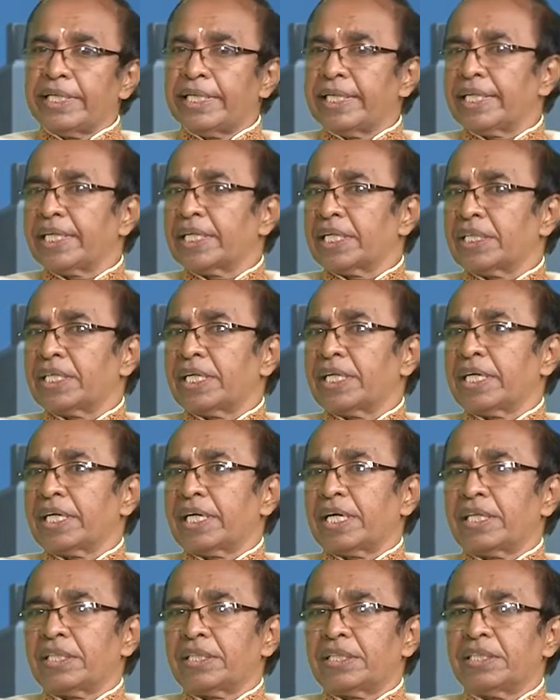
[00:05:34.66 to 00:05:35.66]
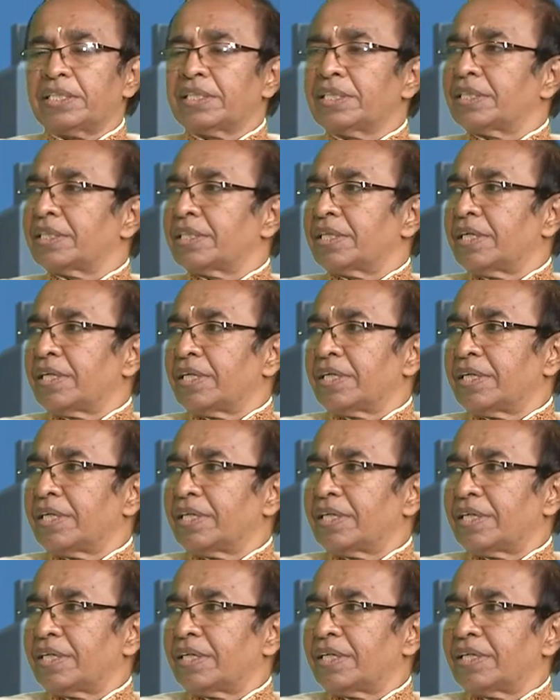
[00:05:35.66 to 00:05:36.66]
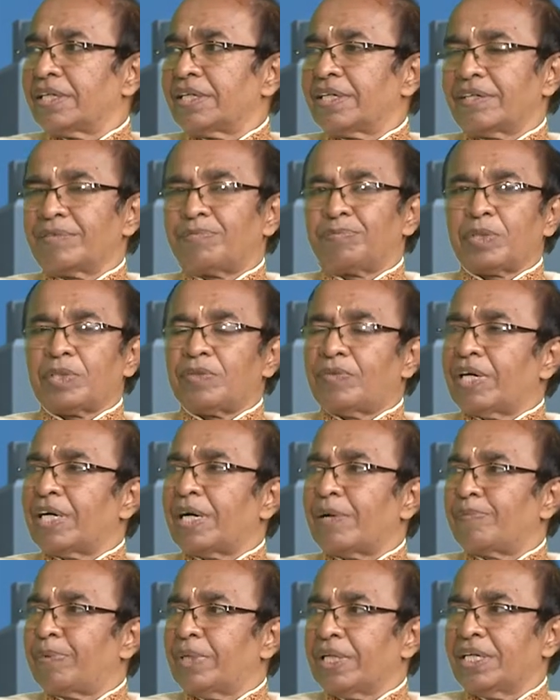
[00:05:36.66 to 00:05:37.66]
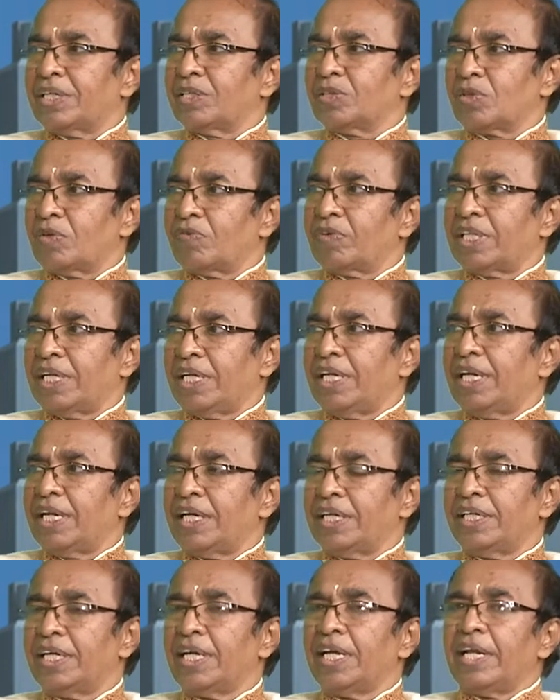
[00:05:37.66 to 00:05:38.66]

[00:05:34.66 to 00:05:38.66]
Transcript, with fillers: நீக்கிறதுன்ற கருத்து பொதுவாக அப்படி என்று சொல்வது இல்லை